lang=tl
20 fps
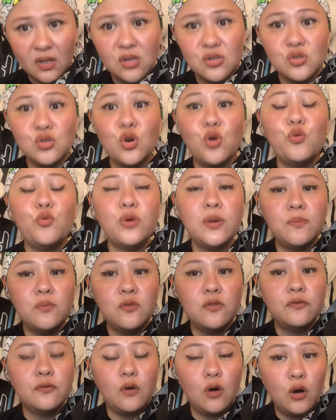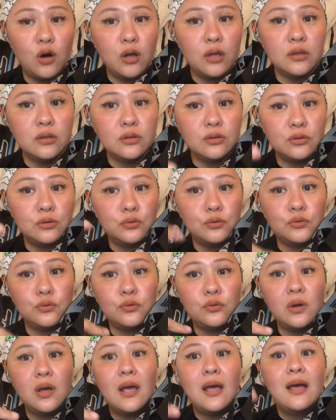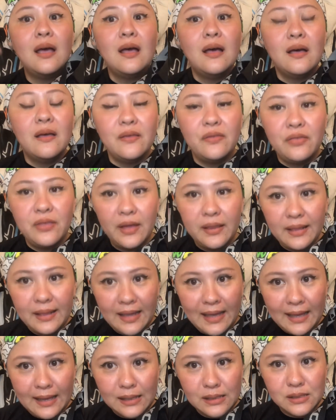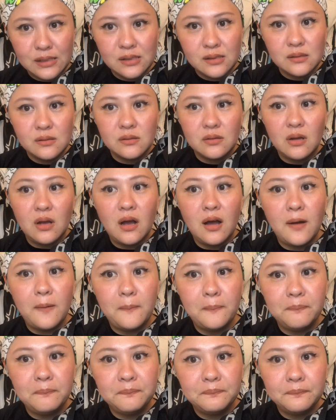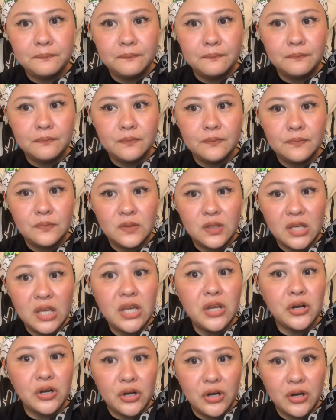So, we move on to the next um, gear.